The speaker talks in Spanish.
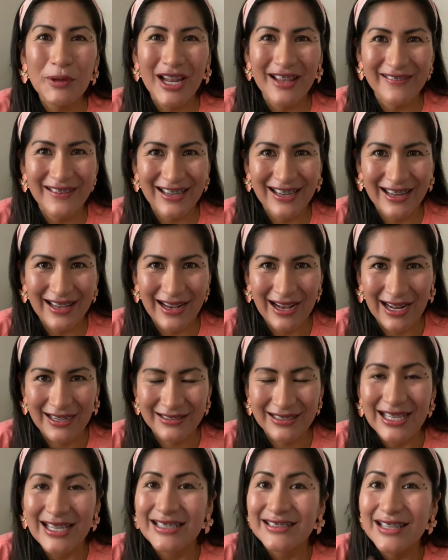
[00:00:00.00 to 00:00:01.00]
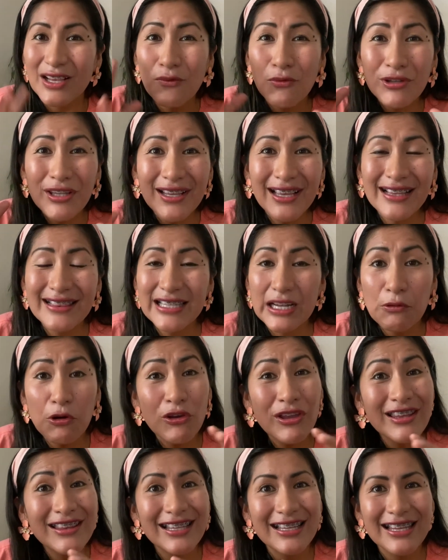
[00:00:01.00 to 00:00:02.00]
para delegar. Recuerda que el
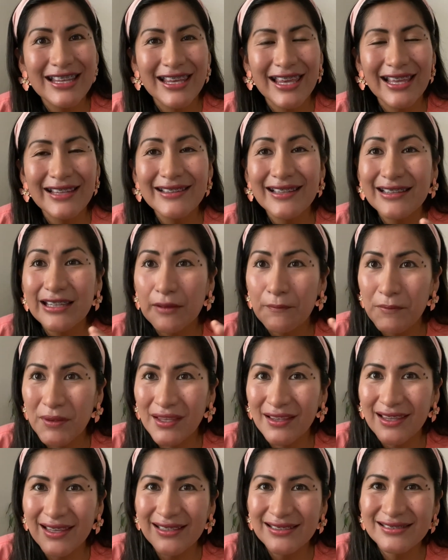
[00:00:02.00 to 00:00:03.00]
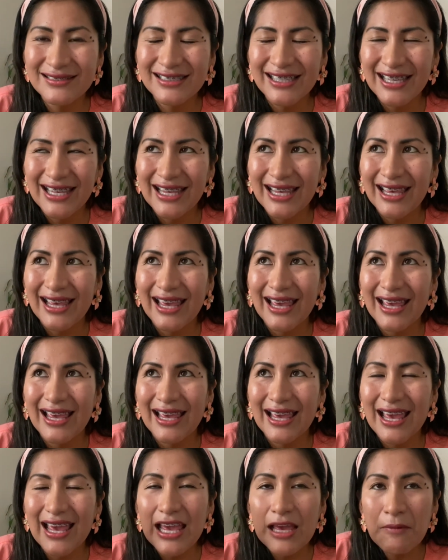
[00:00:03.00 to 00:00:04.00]
trabajo inteligente también es,
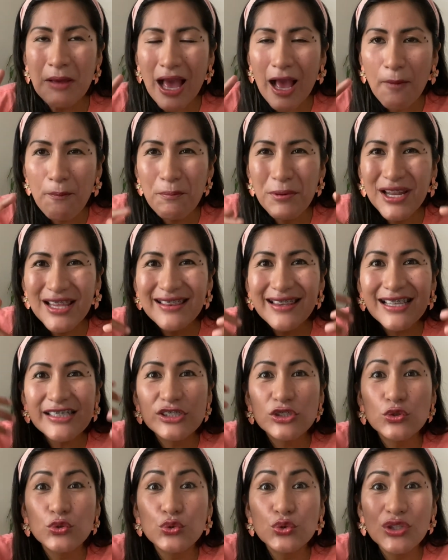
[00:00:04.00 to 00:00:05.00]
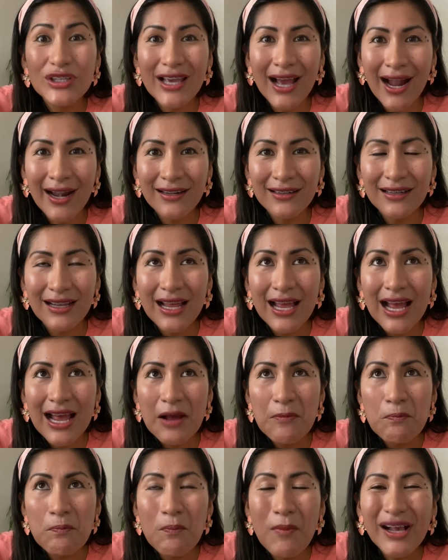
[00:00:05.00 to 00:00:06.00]
eh, aprende a estudiar
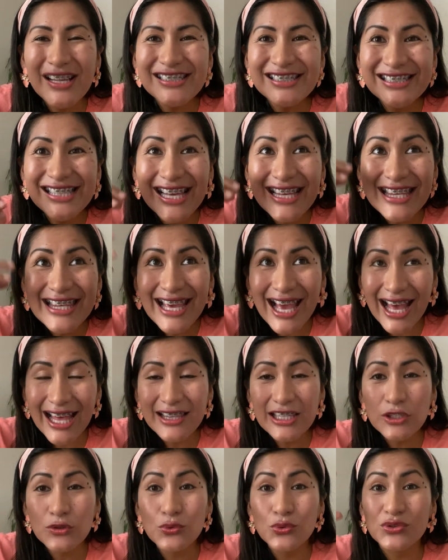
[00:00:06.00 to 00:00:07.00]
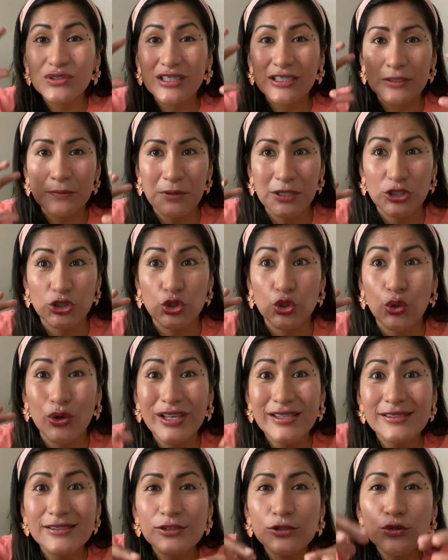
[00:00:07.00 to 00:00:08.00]
más allá de tu servicio.
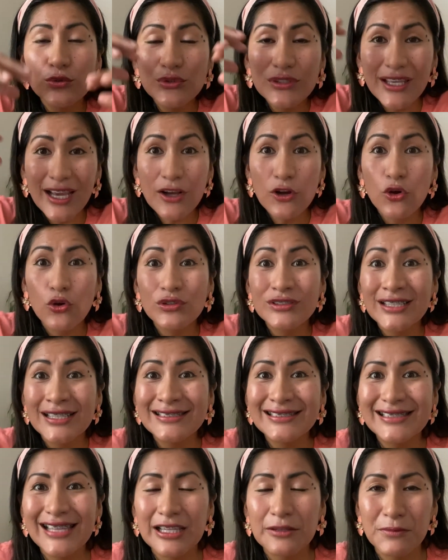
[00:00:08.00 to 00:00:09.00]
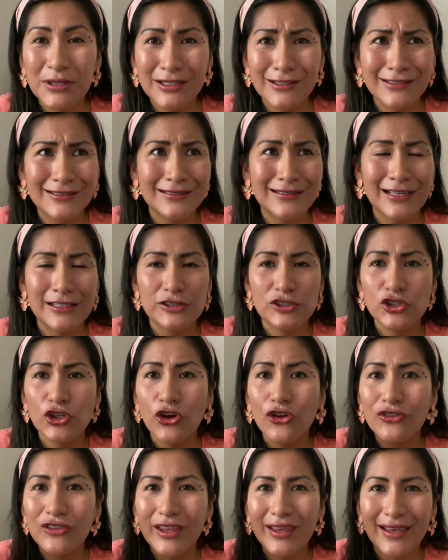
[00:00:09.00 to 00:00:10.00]
Estudia cosas de
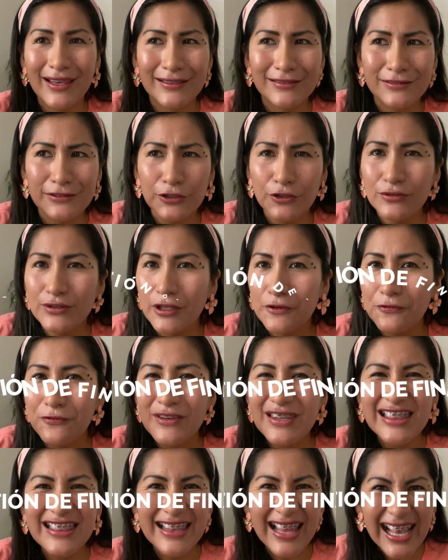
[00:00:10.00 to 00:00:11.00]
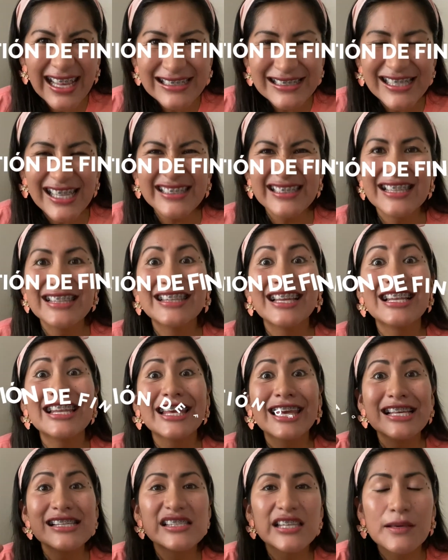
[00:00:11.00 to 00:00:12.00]
administración, de gestión de finanzas, de
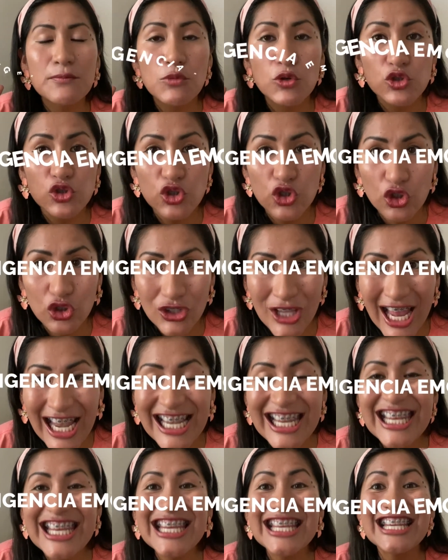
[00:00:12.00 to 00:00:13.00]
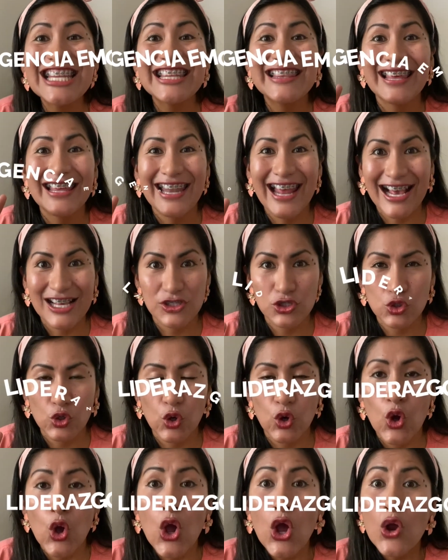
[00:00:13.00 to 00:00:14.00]
inteligencia emocional y
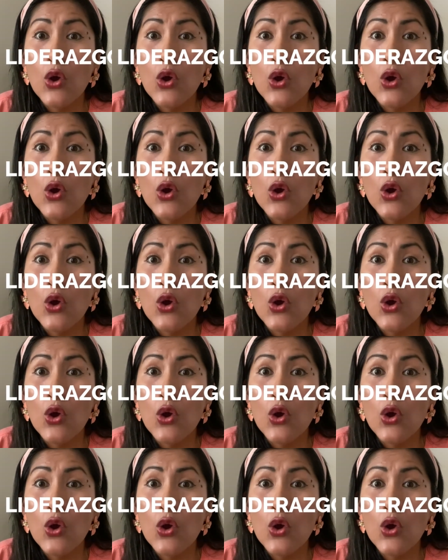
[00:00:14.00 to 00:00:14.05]
liderazgo.